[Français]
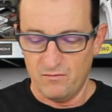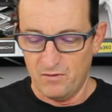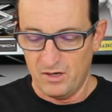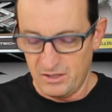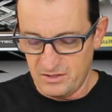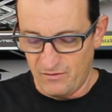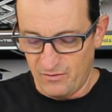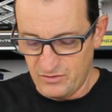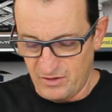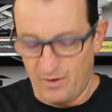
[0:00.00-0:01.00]
Voilà, ça
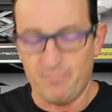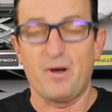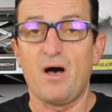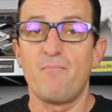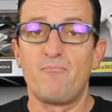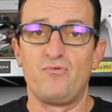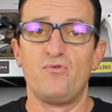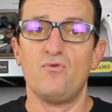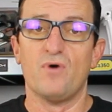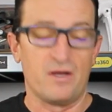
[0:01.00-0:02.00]
va, va pas
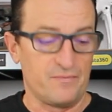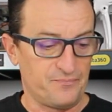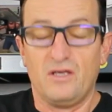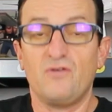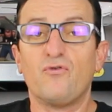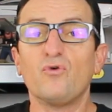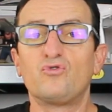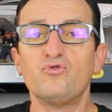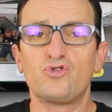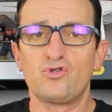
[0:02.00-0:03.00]
plus loin. Il faut
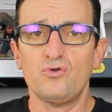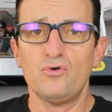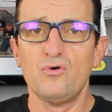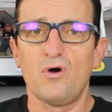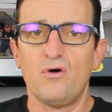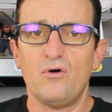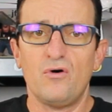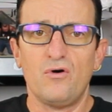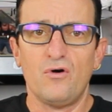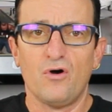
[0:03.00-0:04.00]
toujours
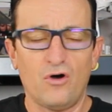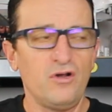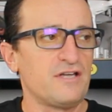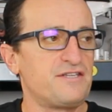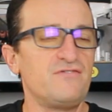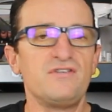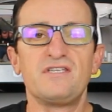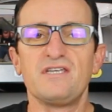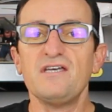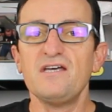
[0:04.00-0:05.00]
euh,
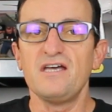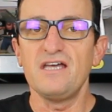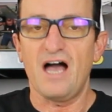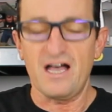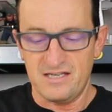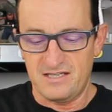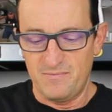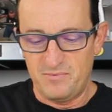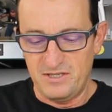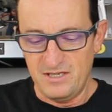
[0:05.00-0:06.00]
relativiser et
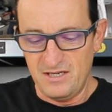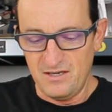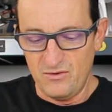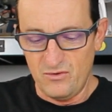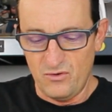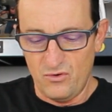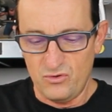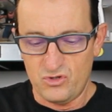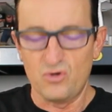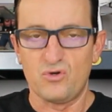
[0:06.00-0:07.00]
accepter
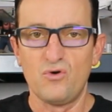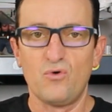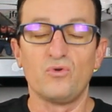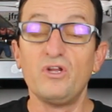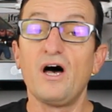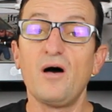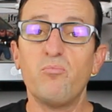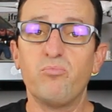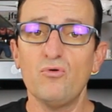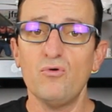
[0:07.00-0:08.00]
euh, ce que l'on
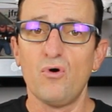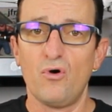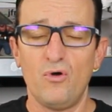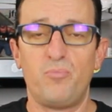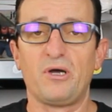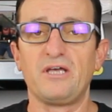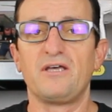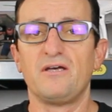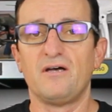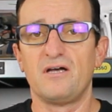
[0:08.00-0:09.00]
a pour le
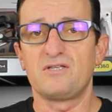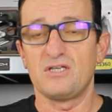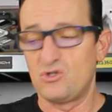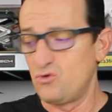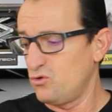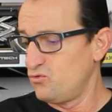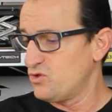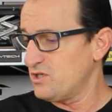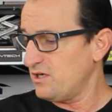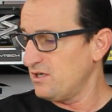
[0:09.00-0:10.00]
prix. Hein. c'est surtout
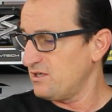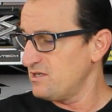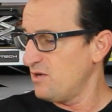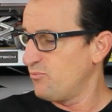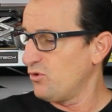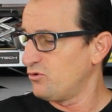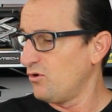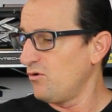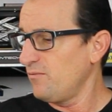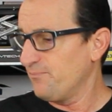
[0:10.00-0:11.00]
ça qui est très
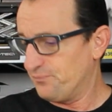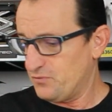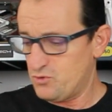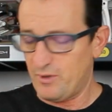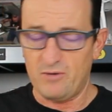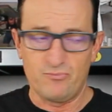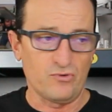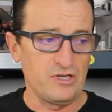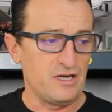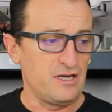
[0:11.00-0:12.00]
important. Je parle
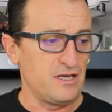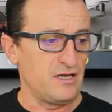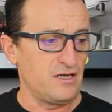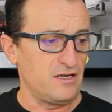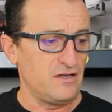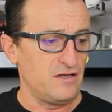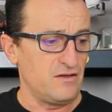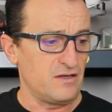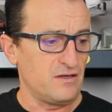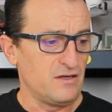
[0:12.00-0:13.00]
pour
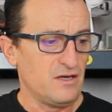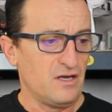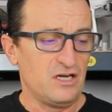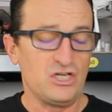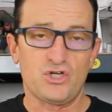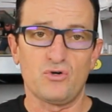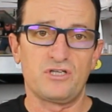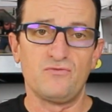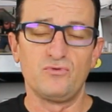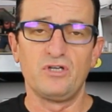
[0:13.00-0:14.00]
les, les gens
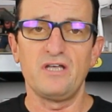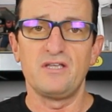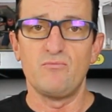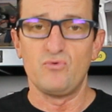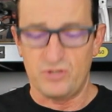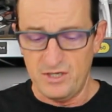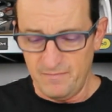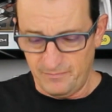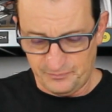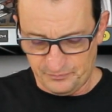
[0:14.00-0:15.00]
qui voudraient débuter